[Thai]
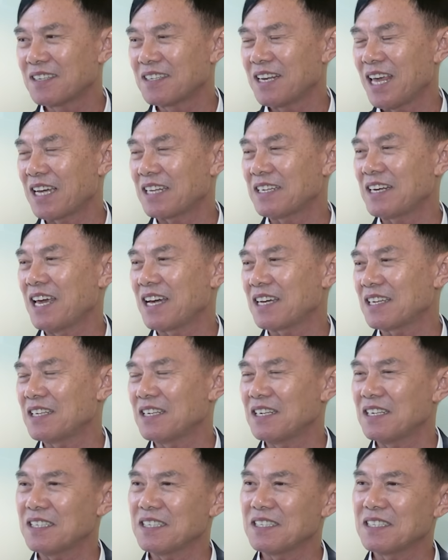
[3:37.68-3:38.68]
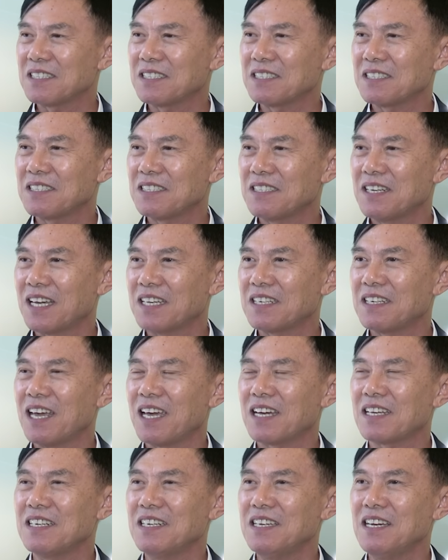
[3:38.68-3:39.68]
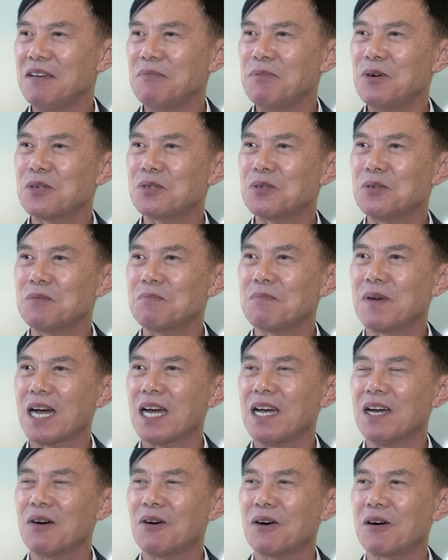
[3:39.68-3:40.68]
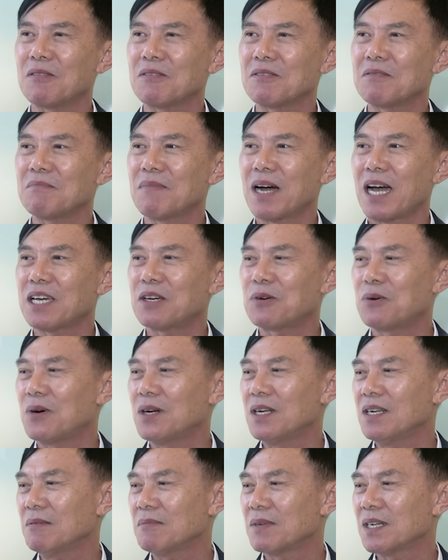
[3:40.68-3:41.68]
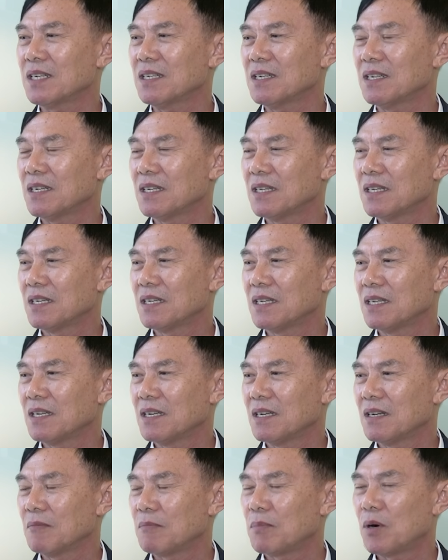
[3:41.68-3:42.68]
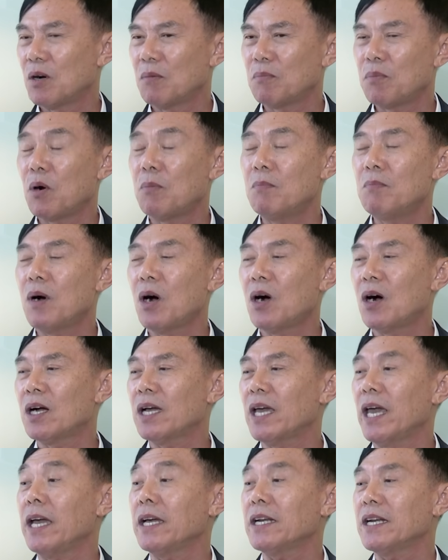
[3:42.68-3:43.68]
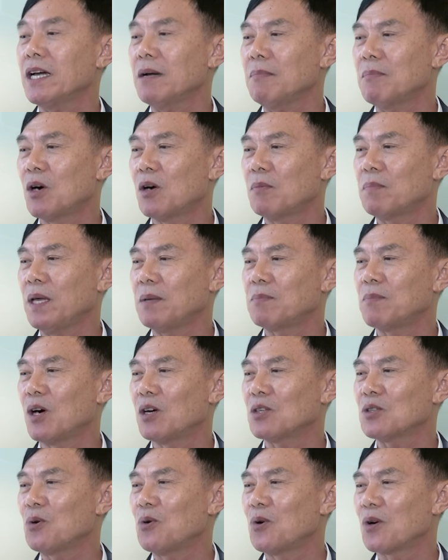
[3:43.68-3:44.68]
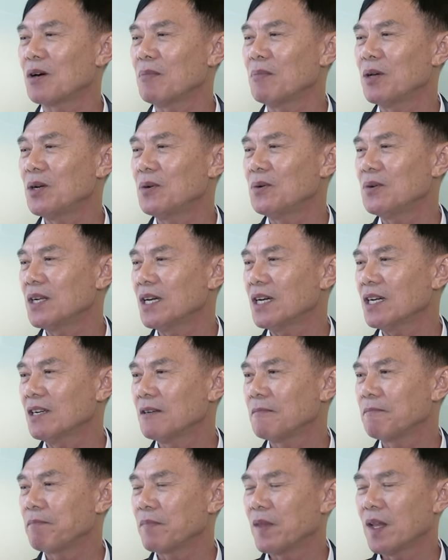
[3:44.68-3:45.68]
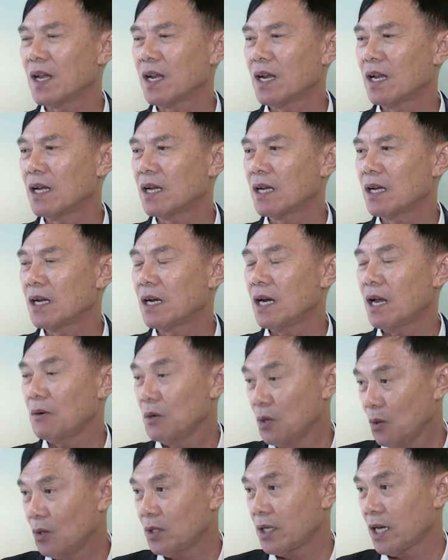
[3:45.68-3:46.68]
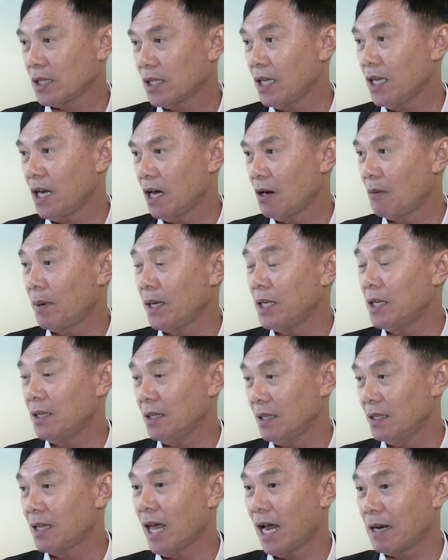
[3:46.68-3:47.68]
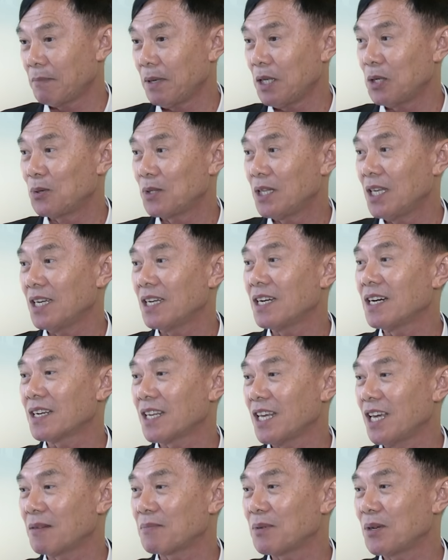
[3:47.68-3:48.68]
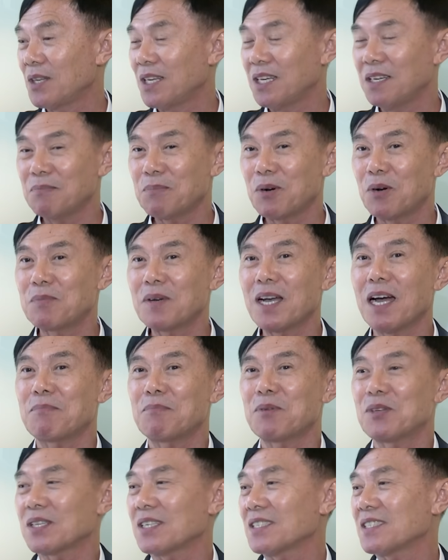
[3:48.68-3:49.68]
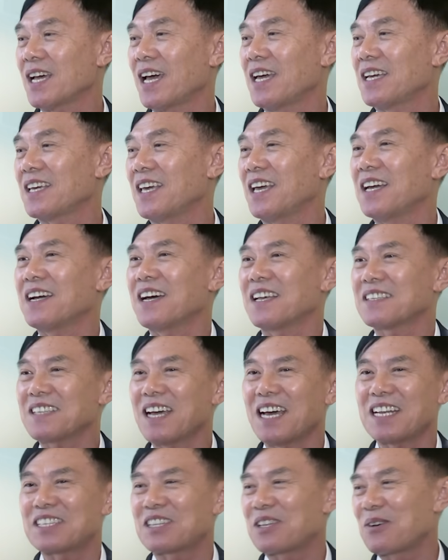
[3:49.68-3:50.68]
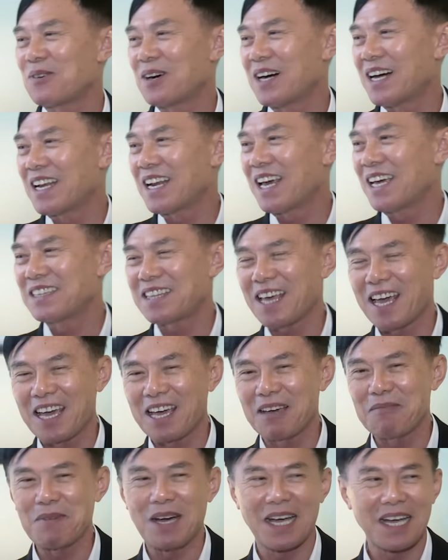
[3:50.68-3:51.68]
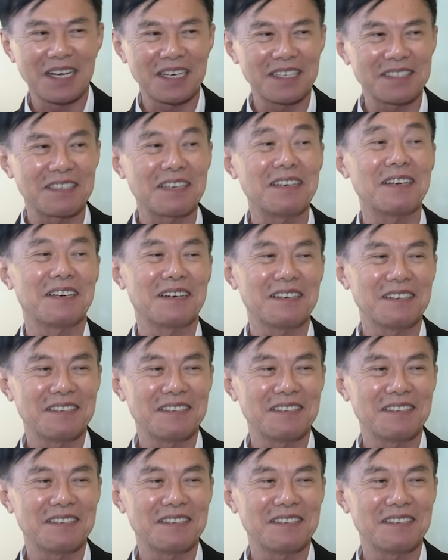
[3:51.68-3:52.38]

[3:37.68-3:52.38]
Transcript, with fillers: เด็กเด็กเด็กเด็กเรื่อย พวกชุดหมายออกหมายค้นเนี่ยมันผมมองเองนะ มองผิดมองถูกก็ไม่รู้นะเราดูจากที่เราไปดันไปอยู่ที่เกิดเหตุพอดี ผมขับมอเตอร์ไซค์กางเกงขาสั้นตัวอะไรแถมาก็เจอ